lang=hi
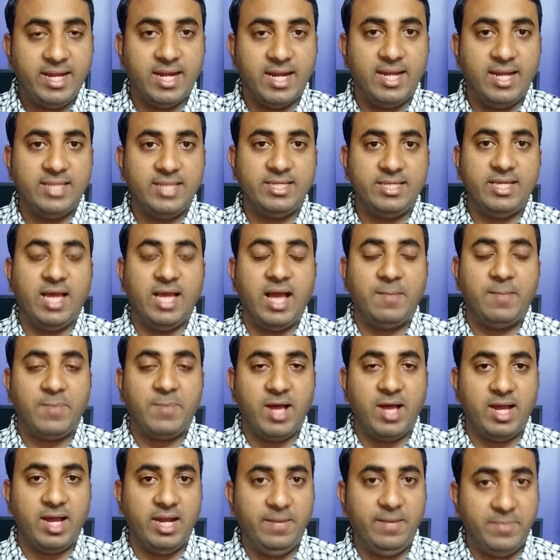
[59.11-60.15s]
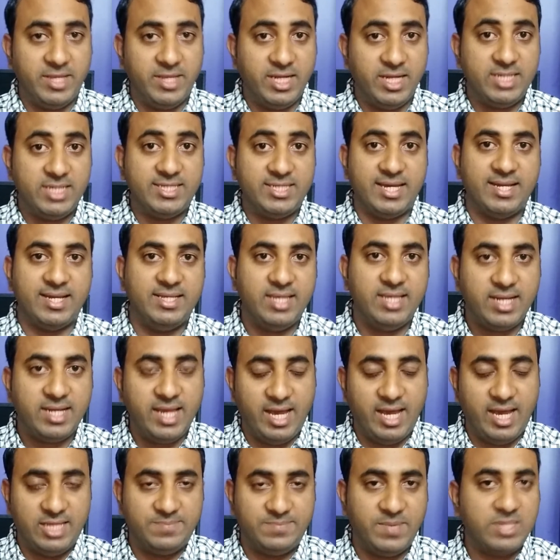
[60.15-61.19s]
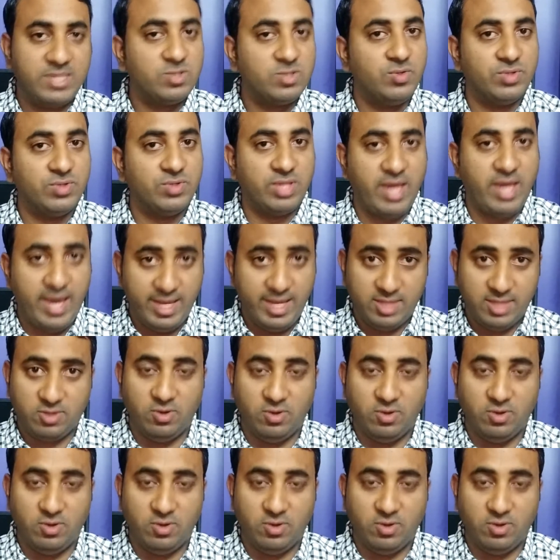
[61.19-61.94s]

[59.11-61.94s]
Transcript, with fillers: करना चाहिए आपका अगर बजट चार के आसपास होता है